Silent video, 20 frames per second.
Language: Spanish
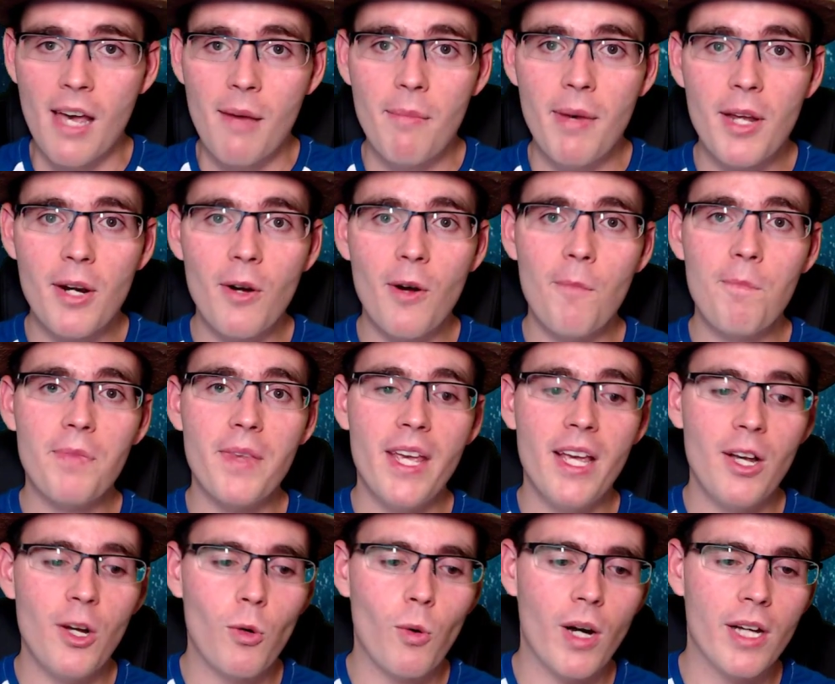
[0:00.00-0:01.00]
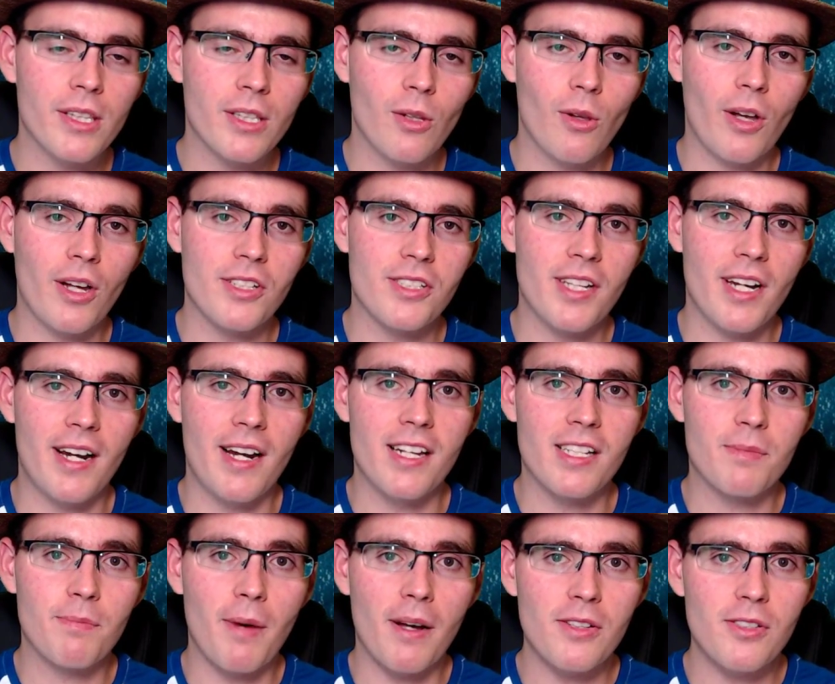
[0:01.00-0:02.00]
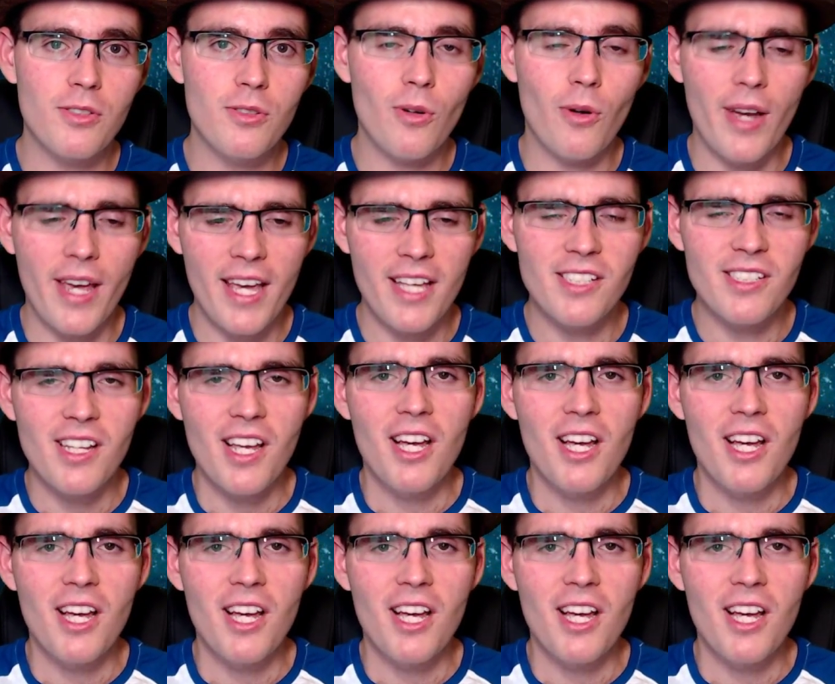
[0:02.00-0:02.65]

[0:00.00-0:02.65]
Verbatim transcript: Pero en cuanto a lo que sea el espacio es